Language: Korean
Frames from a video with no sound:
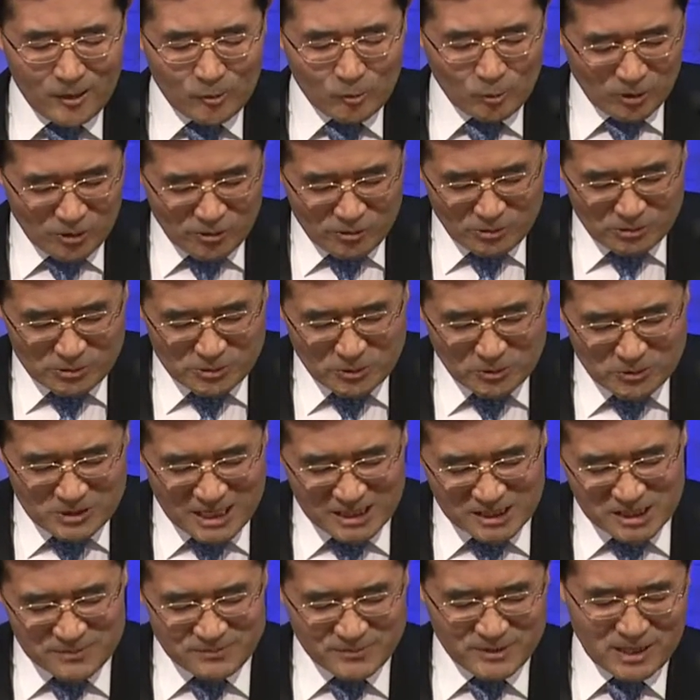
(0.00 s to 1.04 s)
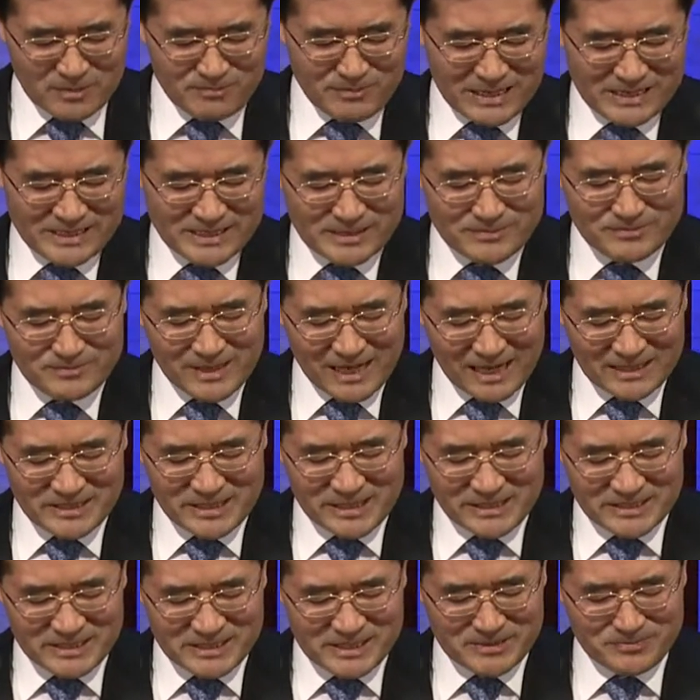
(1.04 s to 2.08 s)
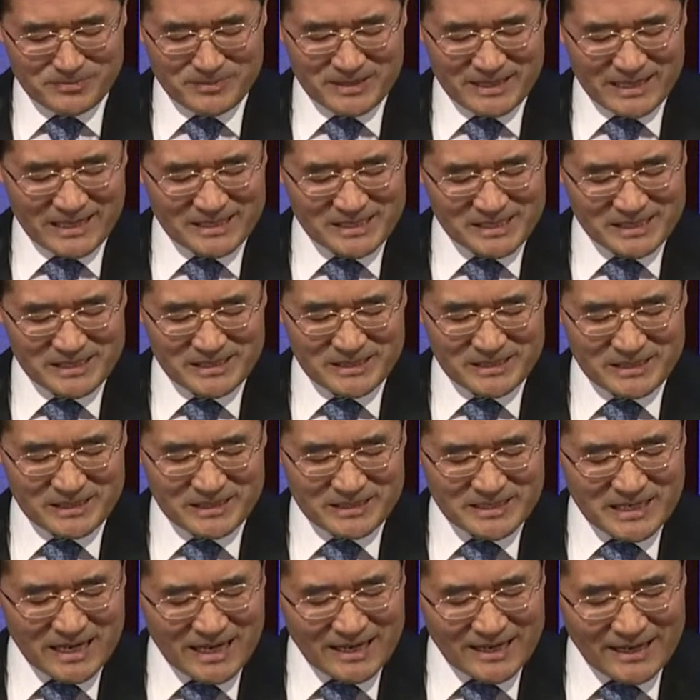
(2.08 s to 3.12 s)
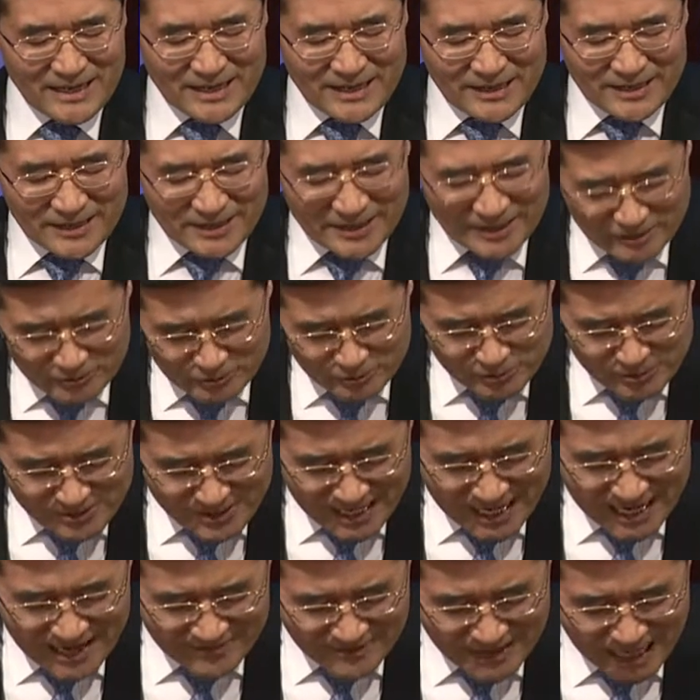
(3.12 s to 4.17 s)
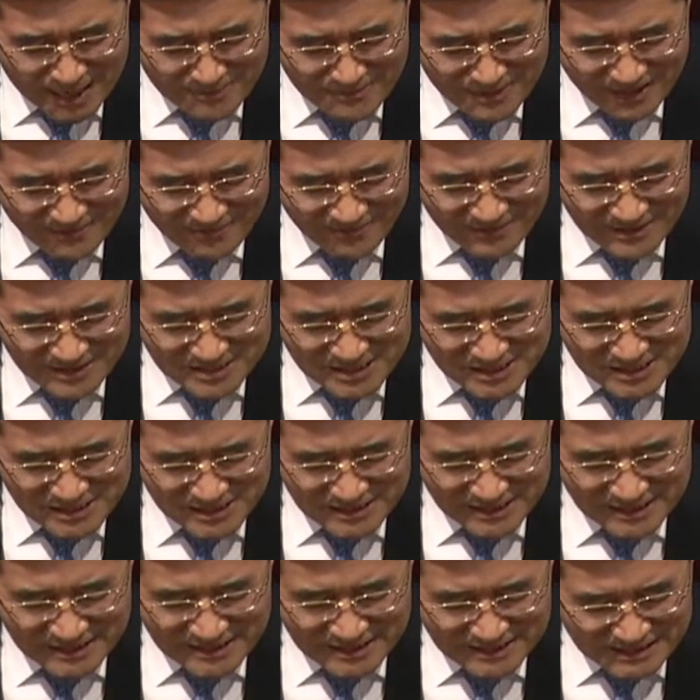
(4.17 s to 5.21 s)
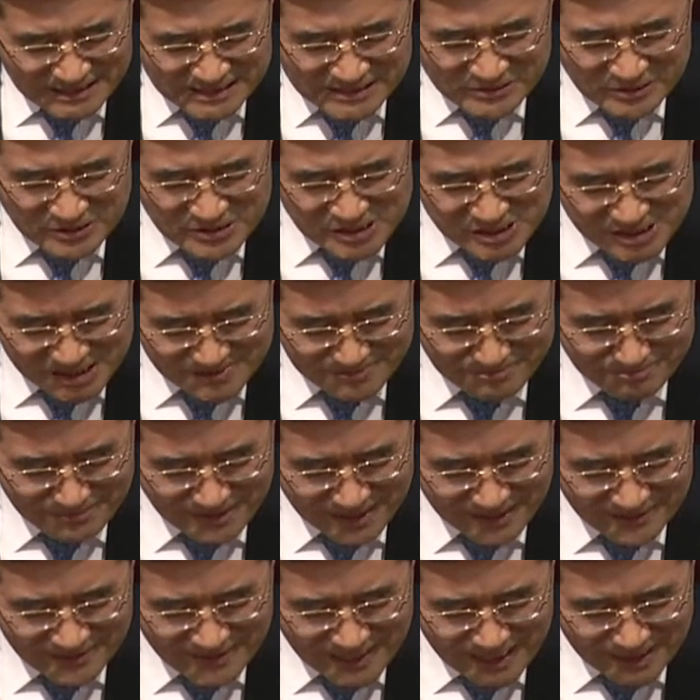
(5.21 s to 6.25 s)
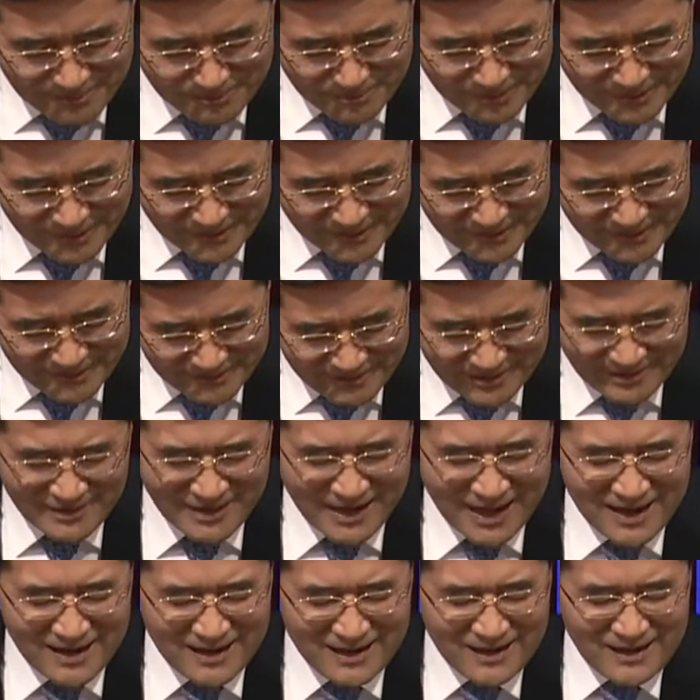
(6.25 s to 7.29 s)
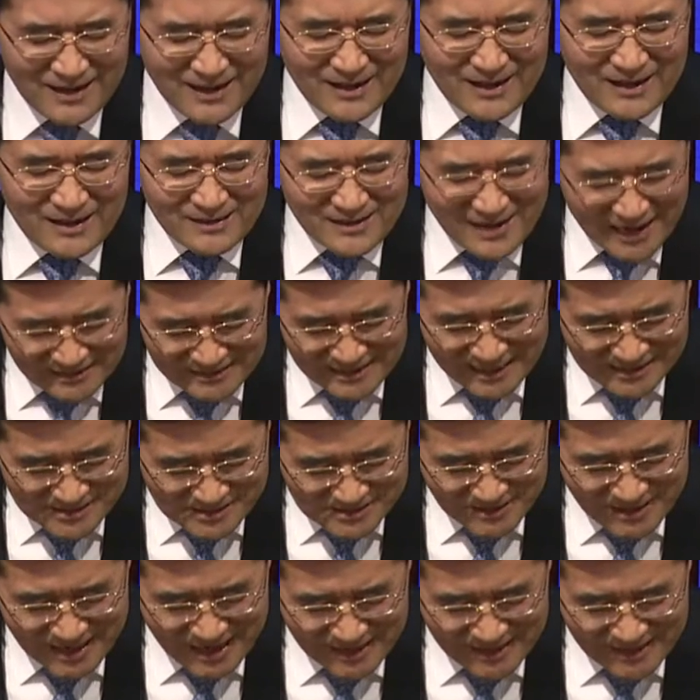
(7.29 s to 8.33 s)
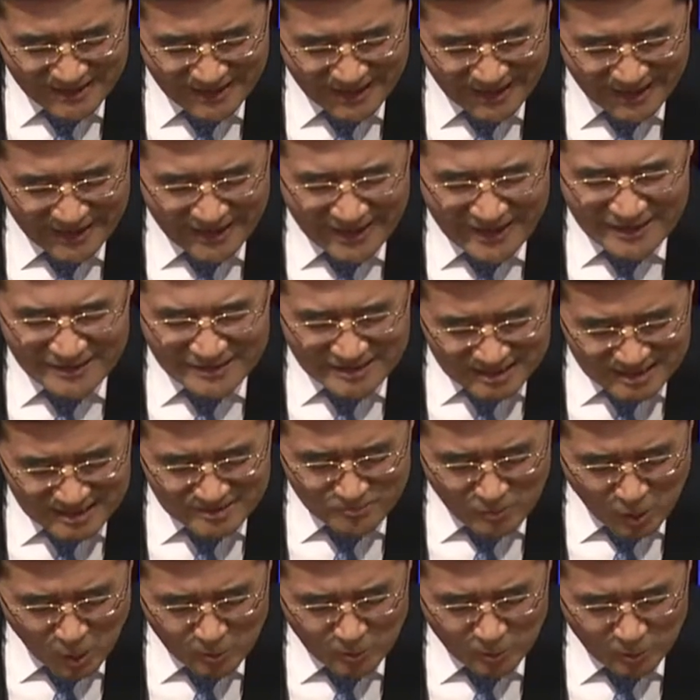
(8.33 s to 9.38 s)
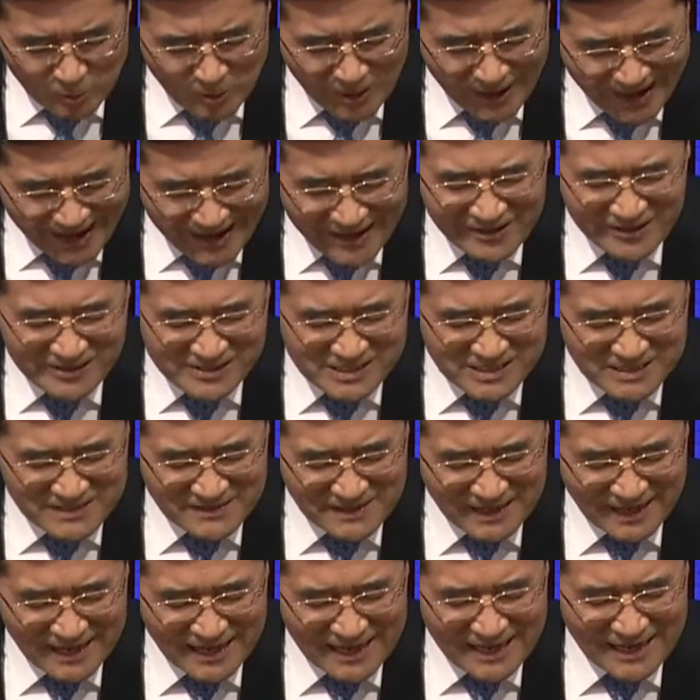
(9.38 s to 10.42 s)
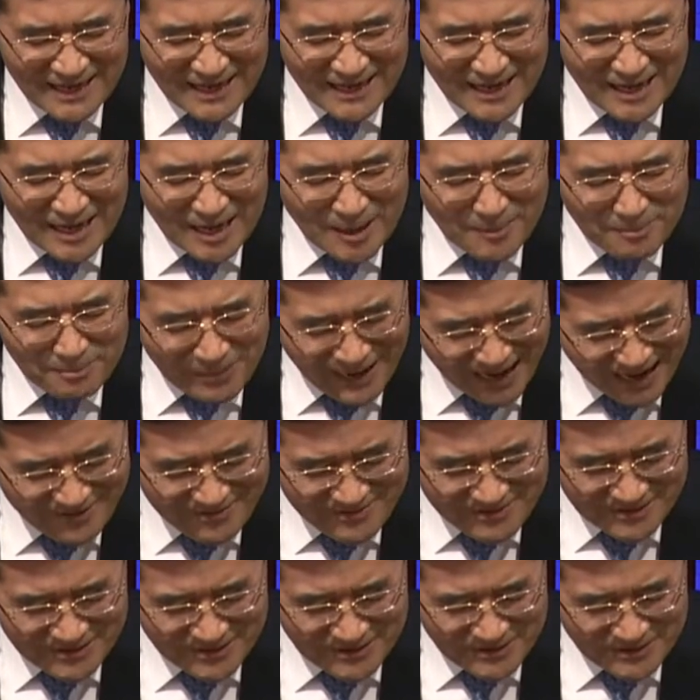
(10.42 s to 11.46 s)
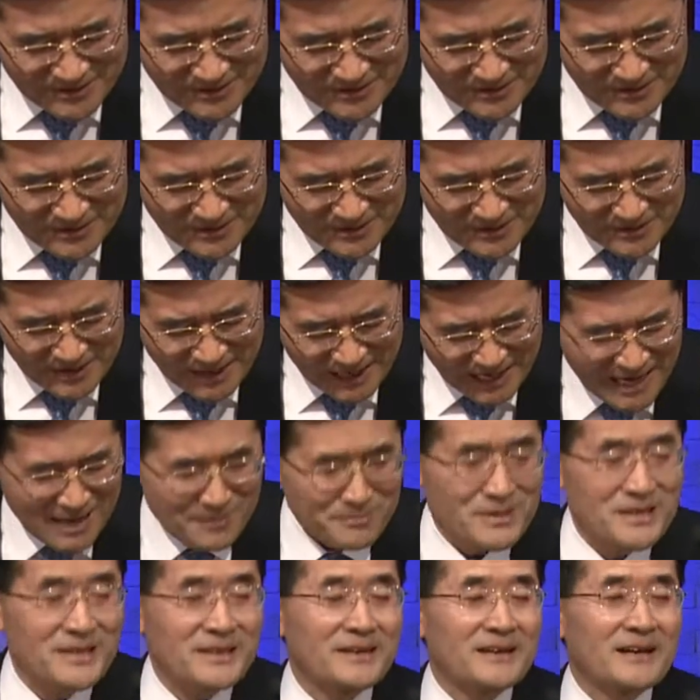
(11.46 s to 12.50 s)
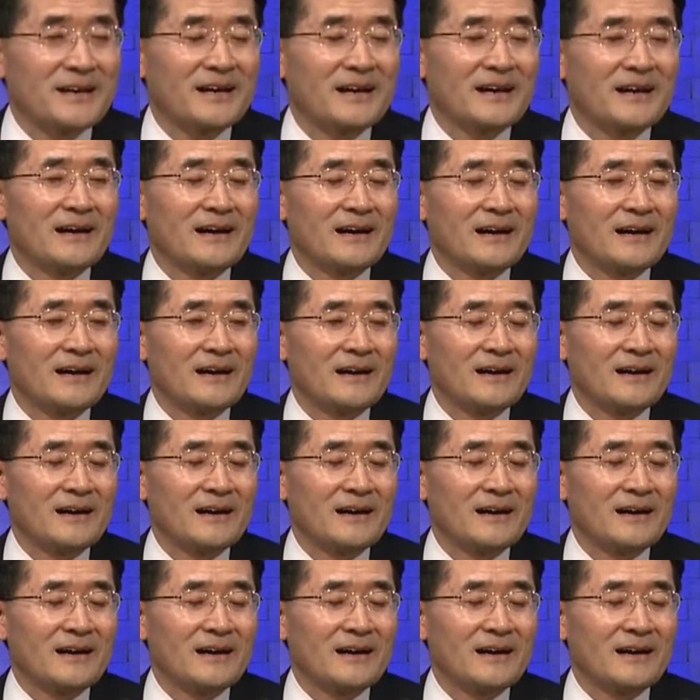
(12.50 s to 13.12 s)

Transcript: 고린도서 5장 10절 말씀 같이 읽겠습니다. 시작. 이는 우리가 다 반드시 그리스도의 심판대 앞에 드러나 각각 선악간에 그 몸으로 행한 것을 따라 받으려 함이라.